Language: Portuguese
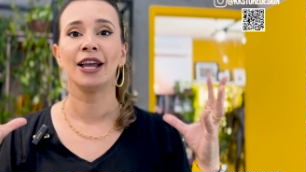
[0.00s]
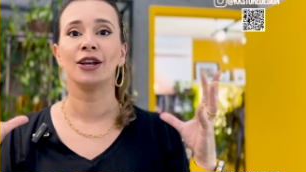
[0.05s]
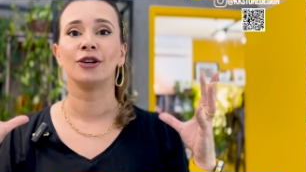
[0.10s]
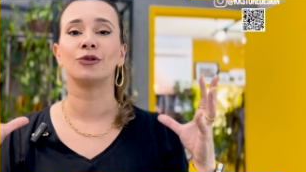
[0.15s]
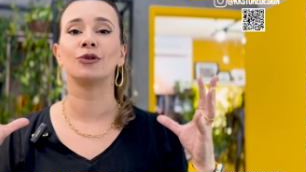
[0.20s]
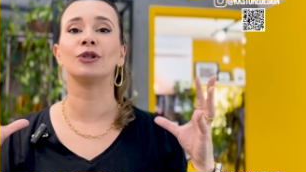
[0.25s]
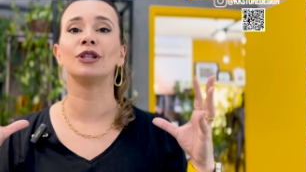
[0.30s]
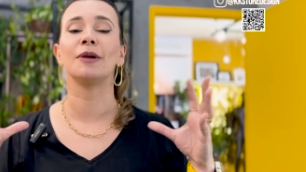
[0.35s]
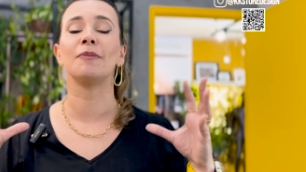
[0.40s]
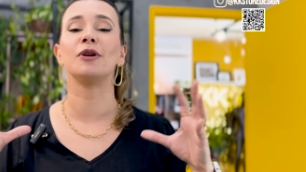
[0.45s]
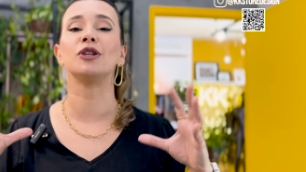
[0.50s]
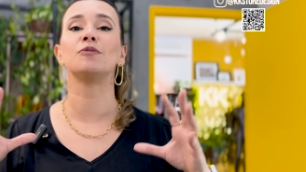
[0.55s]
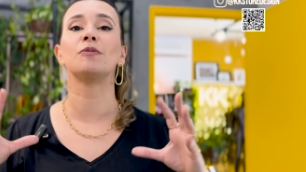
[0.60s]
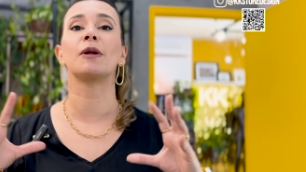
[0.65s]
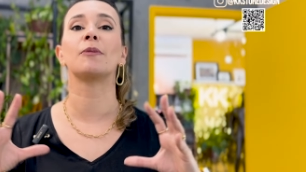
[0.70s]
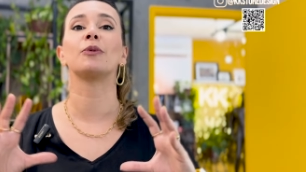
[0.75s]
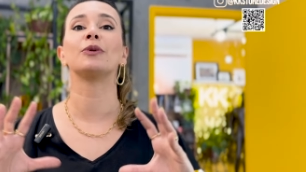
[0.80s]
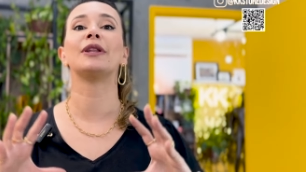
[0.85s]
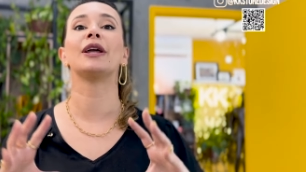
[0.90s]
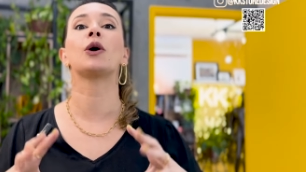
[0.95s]
justamente
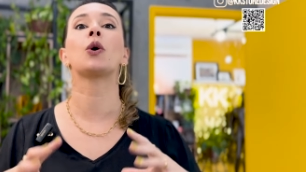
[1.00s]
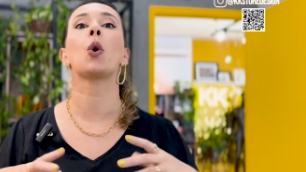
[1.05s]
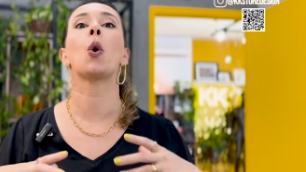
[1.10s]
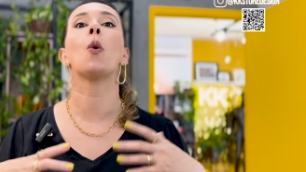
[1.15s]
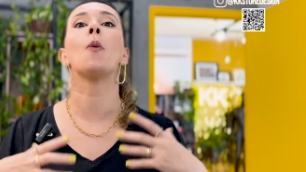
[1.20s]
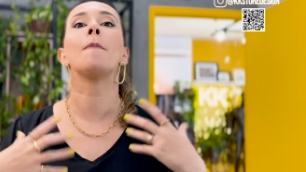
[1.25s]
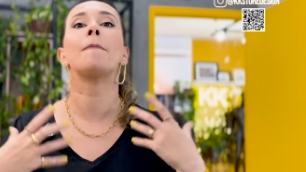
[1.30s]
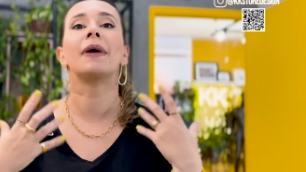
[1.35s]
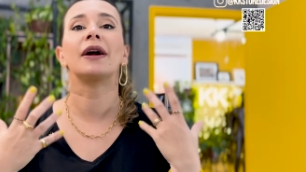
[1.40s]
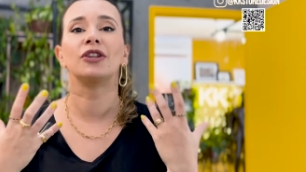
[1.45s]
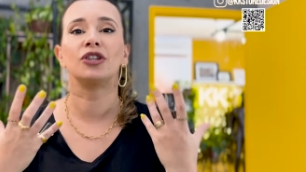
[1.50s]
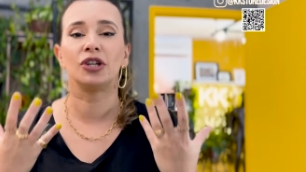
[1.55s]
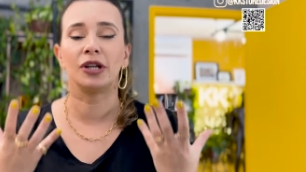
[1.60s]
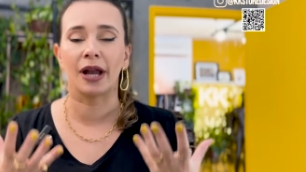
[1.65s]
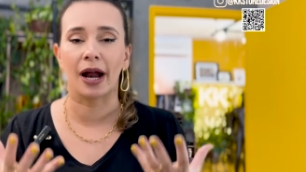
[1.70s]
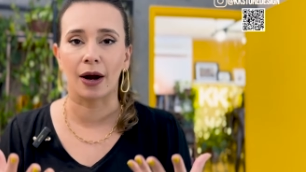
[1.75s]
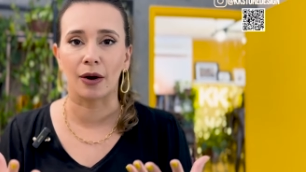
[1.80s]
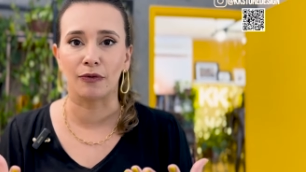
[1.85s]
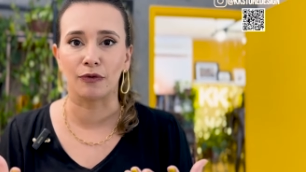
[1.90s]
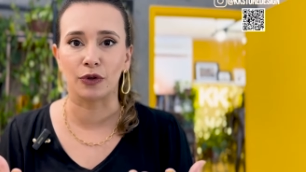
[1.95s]
para poder
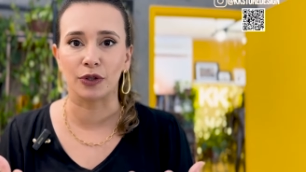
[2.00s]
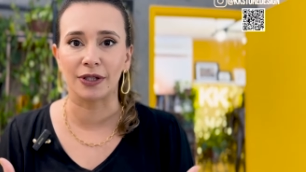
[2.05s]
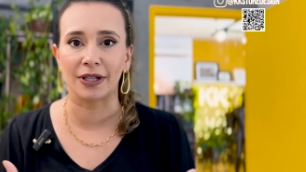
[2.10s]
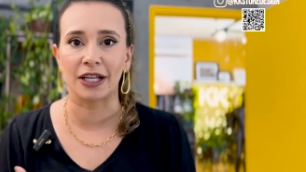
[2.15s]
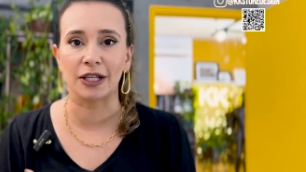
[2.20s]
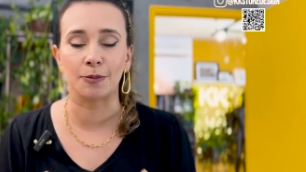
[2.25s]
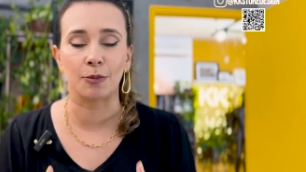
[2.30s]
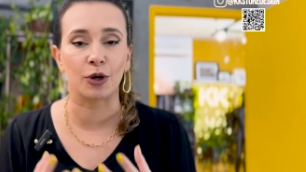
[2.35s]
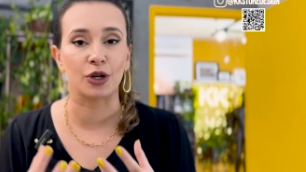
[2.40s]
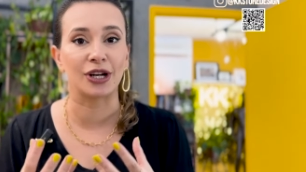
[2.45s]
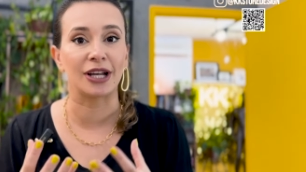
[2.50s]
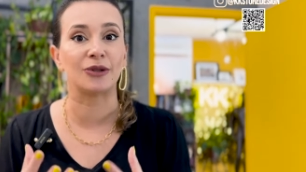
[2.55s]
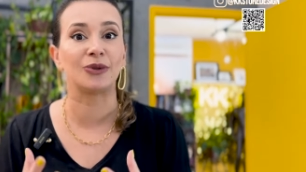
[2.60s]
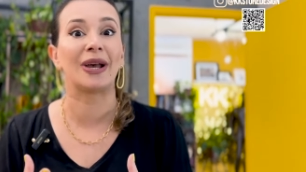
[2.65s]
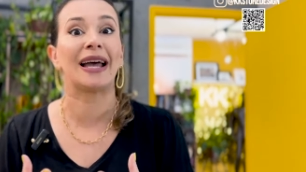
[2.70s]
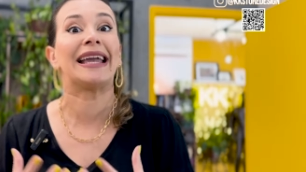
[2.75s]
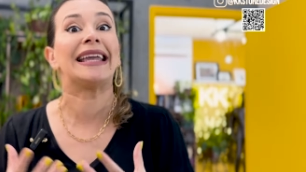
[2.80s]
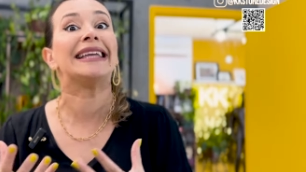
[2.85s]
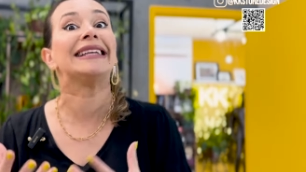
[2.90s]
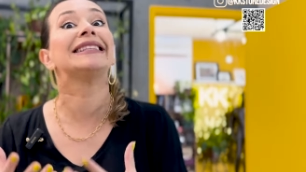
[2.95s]
compartilhar com vocês projetos
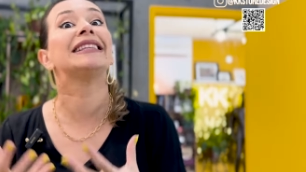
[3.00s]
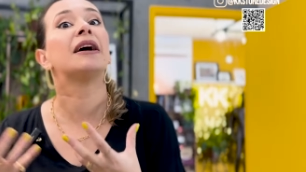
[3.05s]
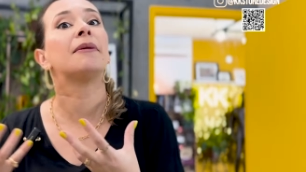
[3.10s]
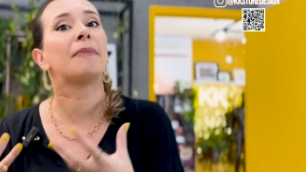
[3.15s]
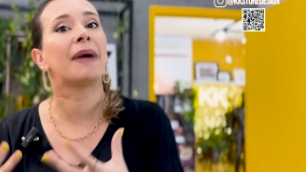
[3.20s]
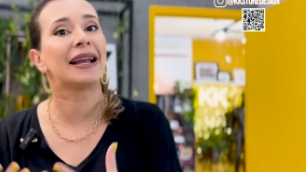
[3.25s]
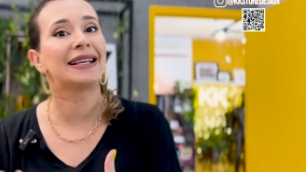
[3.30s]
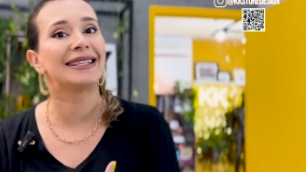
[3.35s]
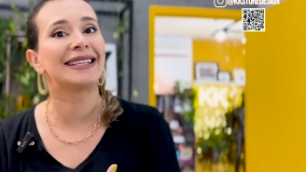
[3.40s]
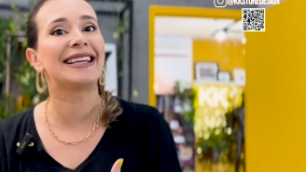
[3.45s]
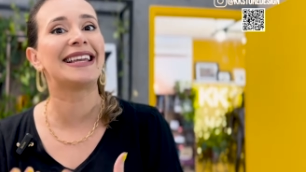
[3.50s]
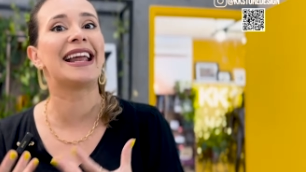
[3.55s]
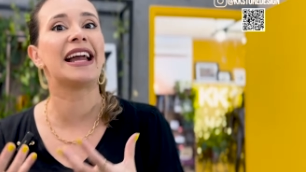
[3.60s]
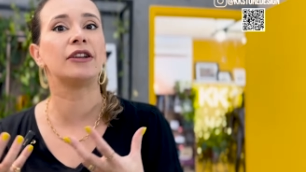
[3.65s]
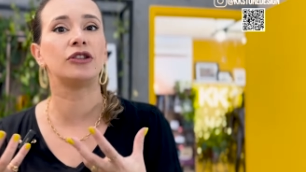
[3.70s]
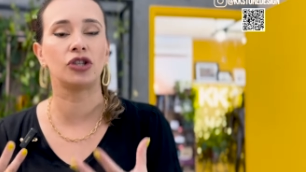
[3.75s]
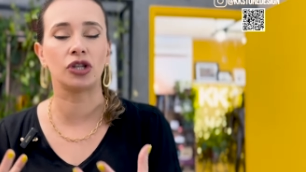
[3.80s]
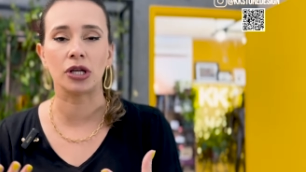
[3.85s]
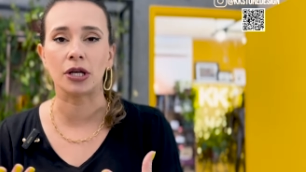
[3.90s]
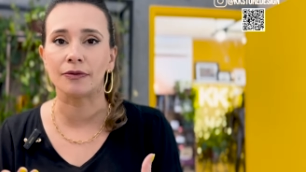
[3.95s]
ainda mais
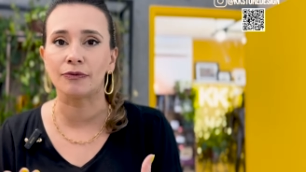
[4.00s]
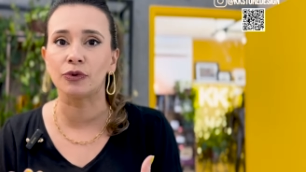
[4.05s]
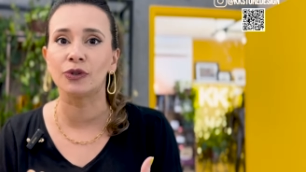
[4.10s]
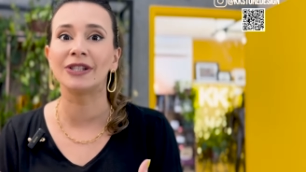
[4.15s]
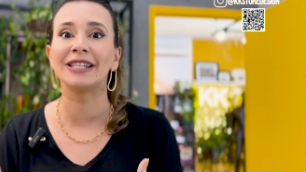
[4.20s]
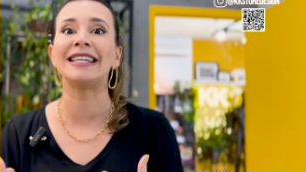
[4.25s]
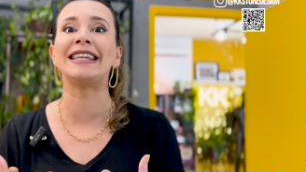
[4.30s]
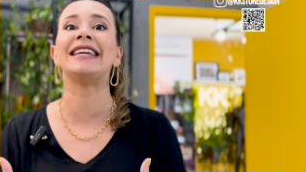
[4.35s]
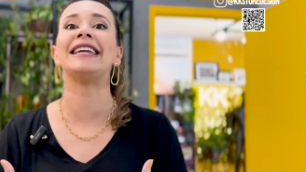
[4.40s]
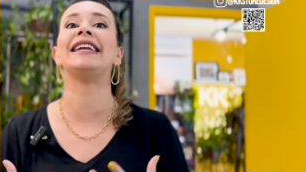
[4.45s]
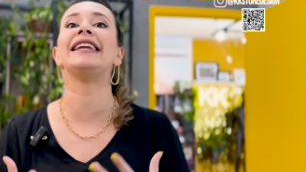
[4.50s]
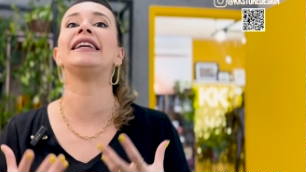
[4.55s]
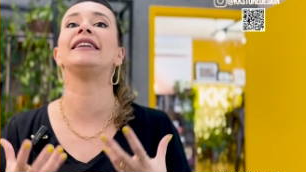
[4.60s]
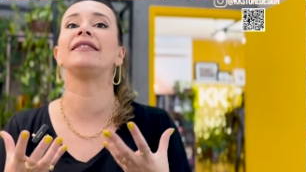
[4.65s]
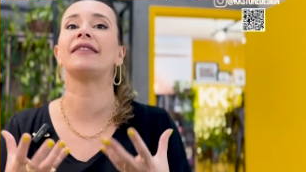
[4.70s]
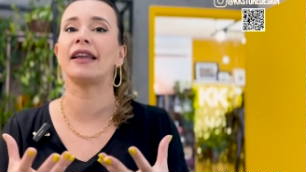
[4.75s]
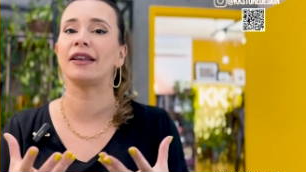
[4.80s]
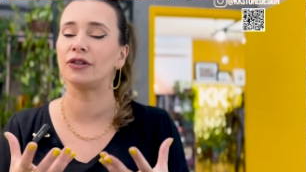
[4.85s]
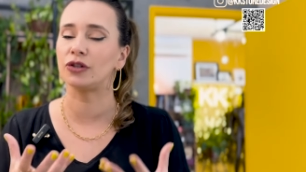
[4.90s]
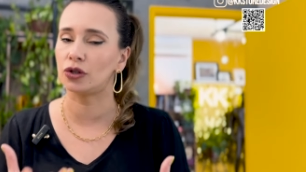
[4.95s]
criativos e
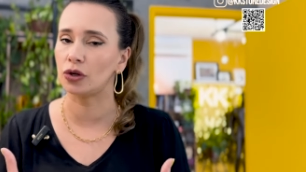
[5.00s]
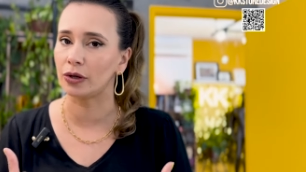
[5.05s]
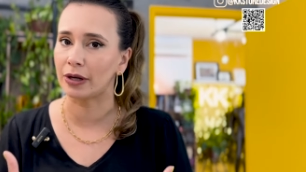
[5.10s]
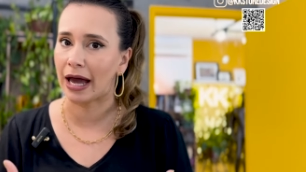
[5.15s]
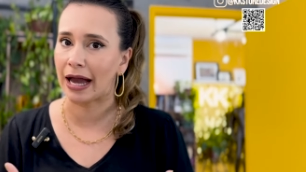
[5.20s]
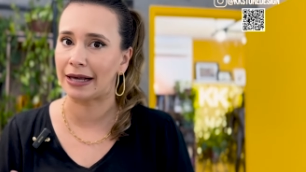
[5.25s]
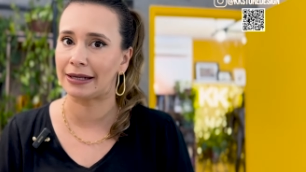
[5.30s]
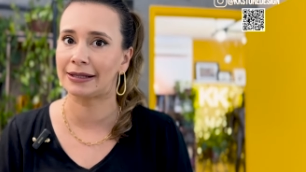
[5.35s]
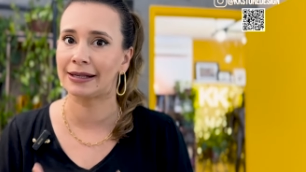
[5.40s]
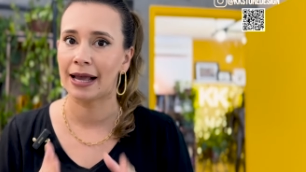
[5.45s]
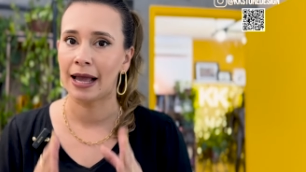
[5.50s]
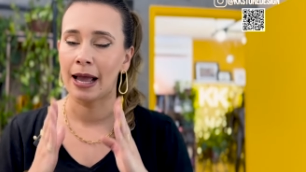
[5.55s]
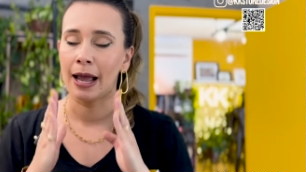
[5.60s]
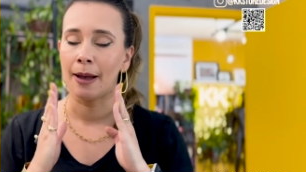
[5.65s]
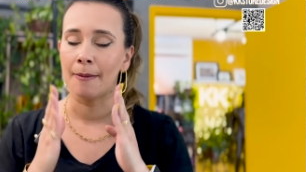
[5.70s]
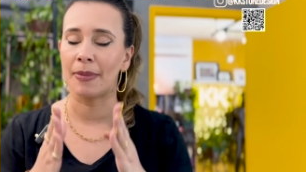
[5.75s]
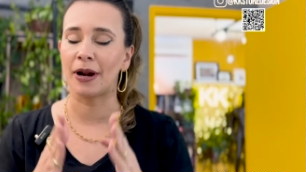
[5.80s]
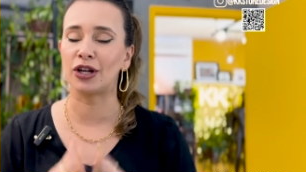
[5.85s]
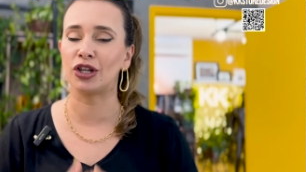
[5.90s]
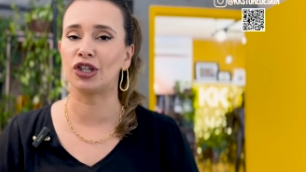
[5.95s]
intencionais
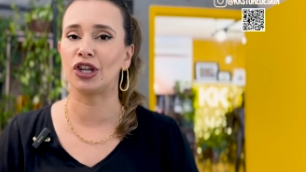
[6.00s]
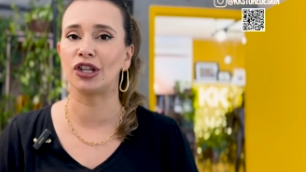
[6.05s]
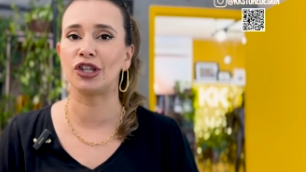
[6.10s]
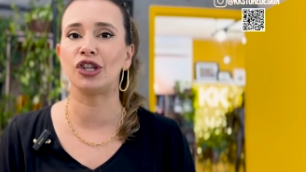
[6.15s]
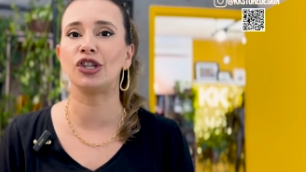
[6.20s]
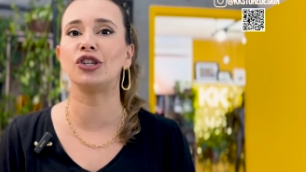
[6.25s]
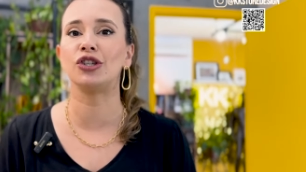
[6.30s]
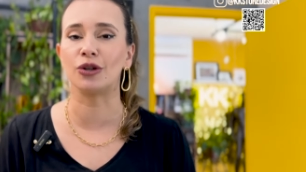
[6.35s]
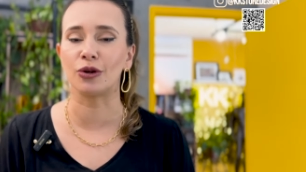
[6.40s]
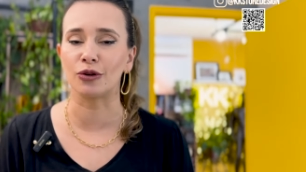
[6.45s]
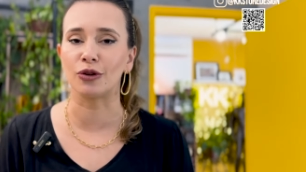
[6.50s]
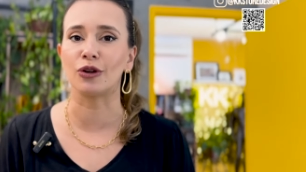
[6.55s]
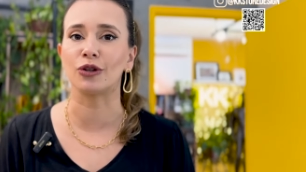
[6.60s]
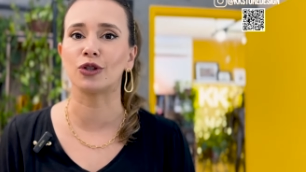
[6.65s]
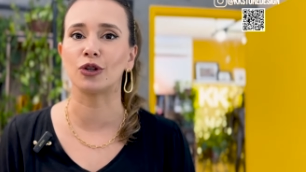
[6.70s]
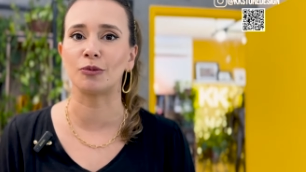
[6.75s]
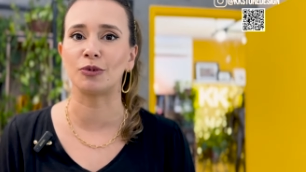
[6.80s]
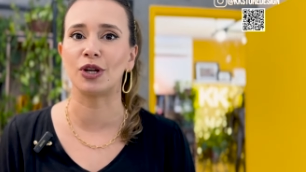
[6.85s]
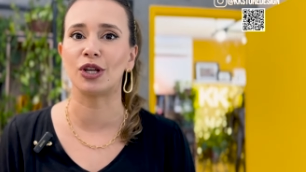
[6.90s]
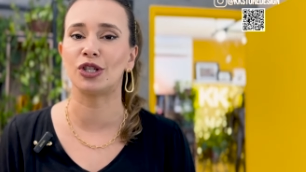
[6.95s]
para a gente atingir os
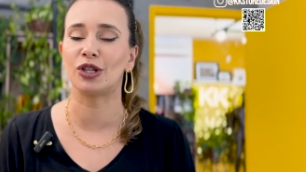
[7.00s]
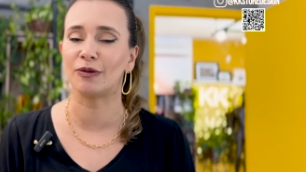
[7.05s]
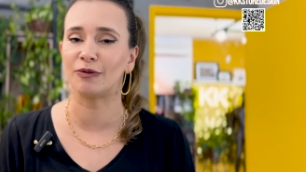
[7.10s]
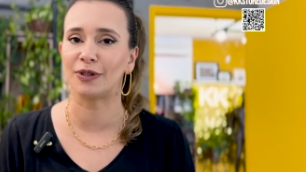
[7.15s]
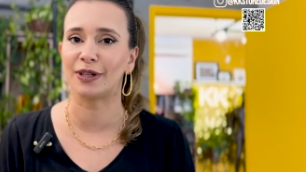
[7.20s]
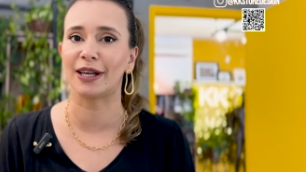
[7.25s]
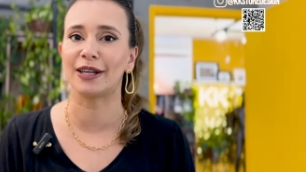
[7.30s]
nossos objetivos e